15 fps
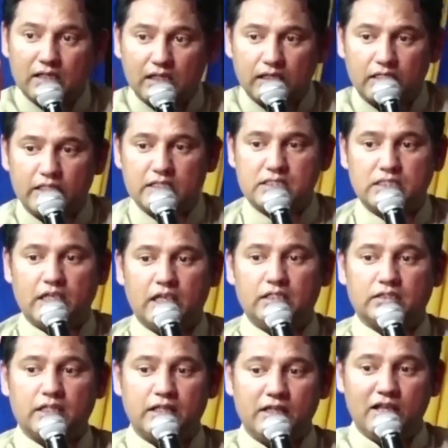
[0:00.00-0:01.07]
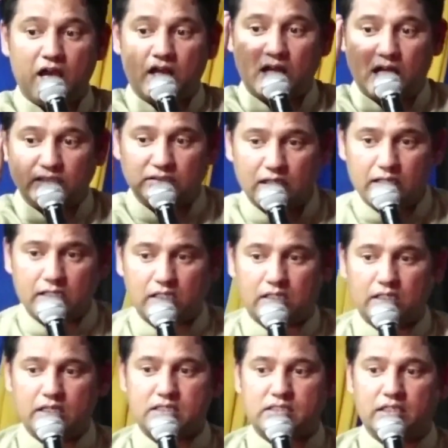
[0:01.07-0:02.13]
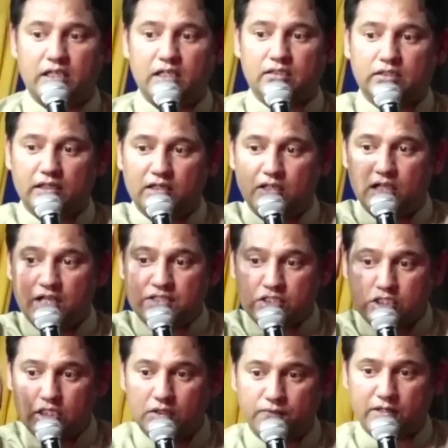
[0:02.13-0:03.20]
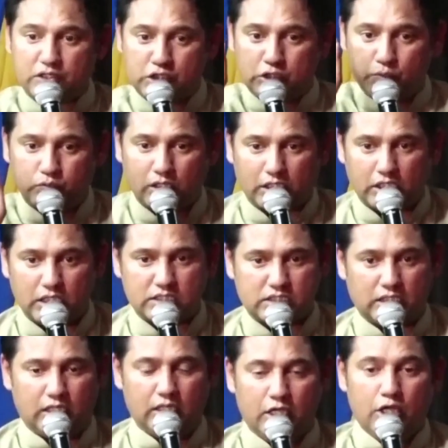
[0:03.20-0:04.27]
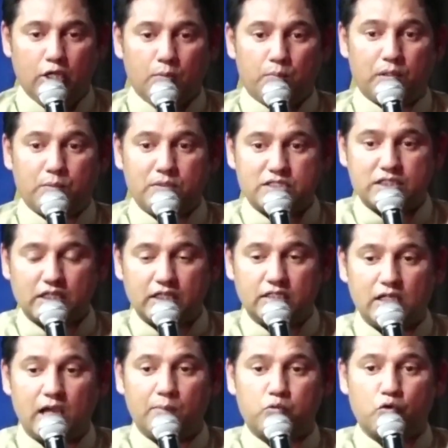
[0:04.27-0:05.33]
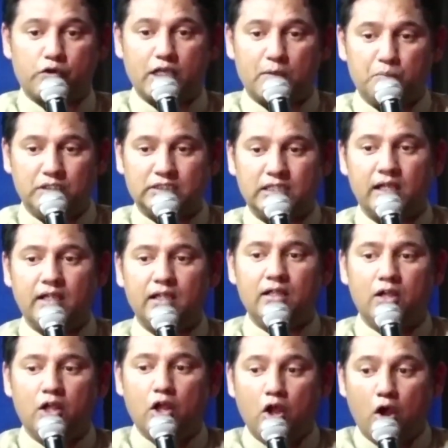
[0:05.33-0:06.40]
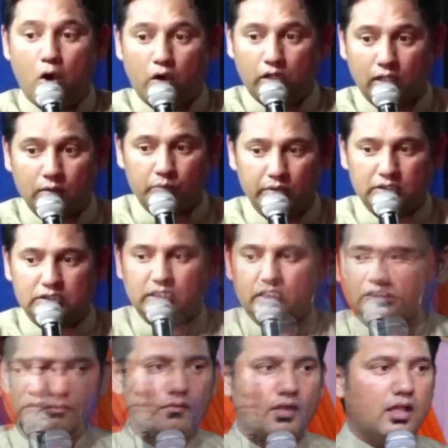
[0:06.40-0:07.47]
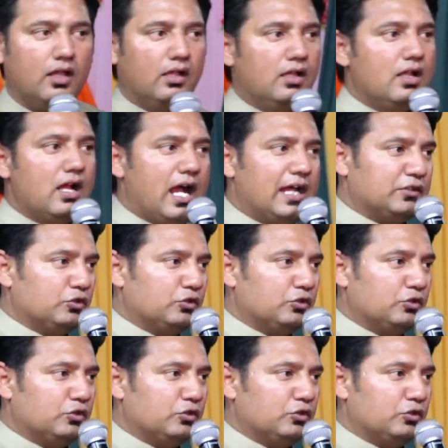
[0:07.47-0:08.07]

करने से तेरी आराधना करने से तेरी अच्छी वर्षिप करने से परमेश्वर के नाम को क्या मिलता है ऑनर मिलता है आज